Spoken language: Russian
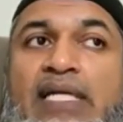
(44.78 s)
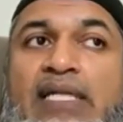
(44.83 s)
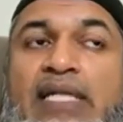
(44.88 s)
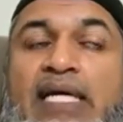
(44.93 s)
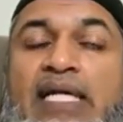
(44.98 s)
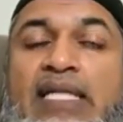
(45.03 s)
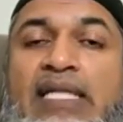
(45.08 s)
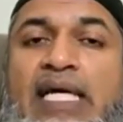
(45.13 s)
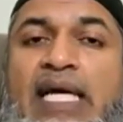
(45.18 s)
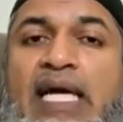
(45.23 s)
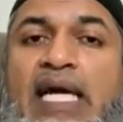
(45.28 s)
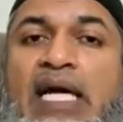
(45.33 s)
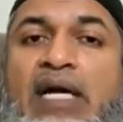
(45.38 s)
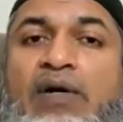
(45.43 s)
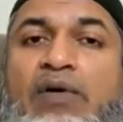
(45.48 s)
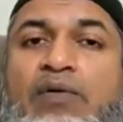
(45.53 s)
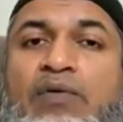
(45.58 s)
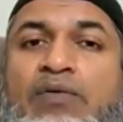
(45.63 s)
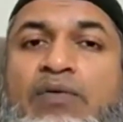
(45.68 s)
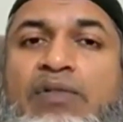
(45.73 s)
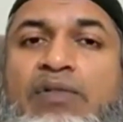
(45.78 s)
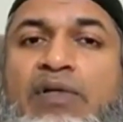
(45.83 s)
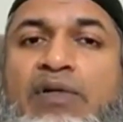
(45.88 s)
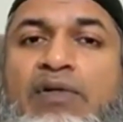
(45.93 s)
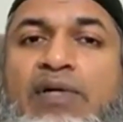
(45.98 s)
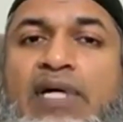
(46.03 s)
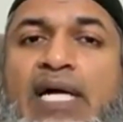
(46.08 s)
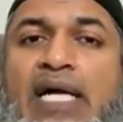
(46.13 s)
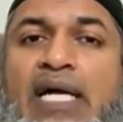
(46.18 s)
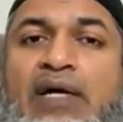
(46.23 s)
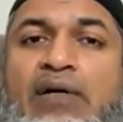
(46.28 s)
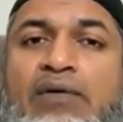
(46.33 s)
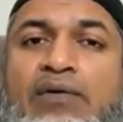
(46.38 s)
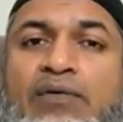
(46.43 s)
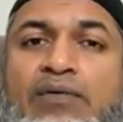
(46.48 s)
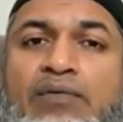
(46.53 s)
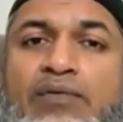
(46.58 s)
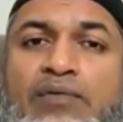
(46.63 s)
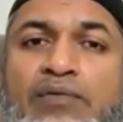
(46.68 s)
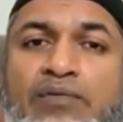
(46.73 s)
И какое происходит
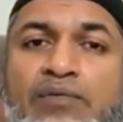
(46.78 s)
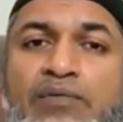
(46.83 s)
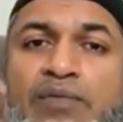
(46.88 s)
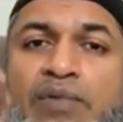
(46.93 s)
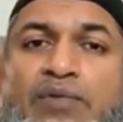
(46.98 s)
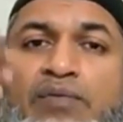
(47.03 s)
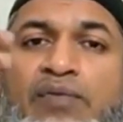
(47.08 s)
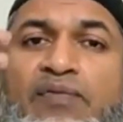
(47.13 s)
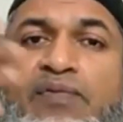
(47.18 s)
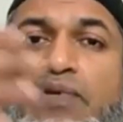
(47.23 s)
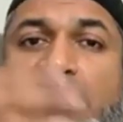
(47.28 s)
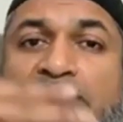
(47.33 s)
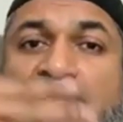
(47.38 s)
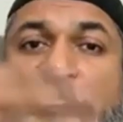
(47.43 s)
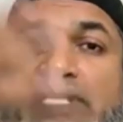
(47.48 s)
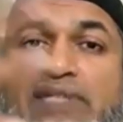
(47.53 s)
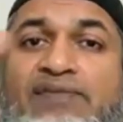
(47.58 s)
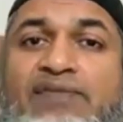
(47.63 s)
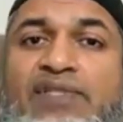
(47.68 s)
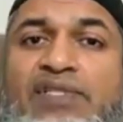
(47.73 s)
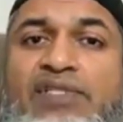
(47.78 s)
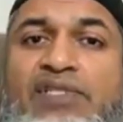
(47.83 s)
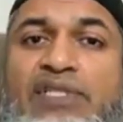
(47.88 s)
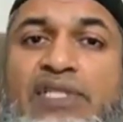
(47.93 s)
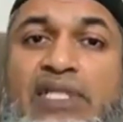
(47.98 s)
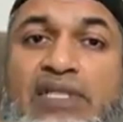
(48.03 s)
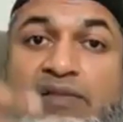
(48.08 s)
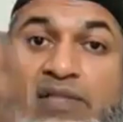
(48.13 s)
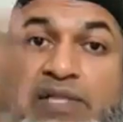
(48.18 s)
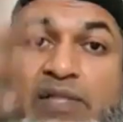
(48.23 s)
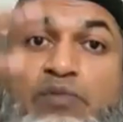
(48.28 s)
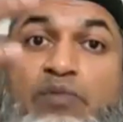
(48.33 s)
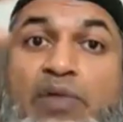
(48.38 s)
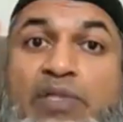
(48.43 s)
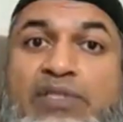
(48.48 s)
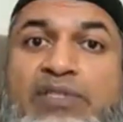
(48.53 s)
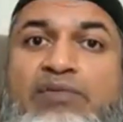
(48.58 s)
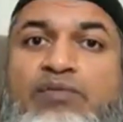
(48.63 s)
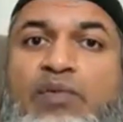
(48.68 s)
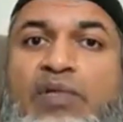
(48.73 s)
разделение, и какие мысли в головах
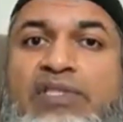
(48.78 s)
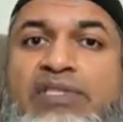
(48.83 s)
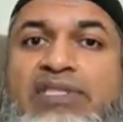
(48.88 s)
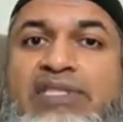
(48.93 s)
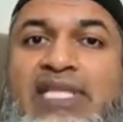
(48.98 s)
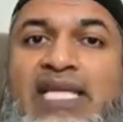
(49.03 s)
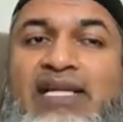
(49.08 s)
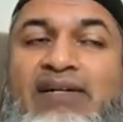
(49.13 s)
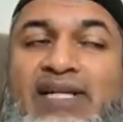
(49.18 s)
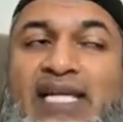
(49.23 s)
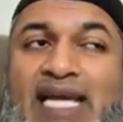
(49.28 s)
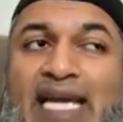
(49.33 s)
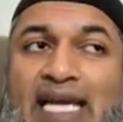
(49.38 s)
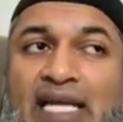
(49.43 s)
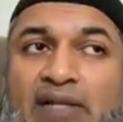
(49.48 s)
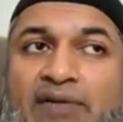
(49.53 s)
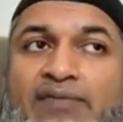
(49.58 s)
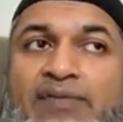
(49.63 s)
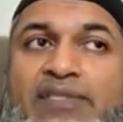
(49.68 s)
у экстремистов.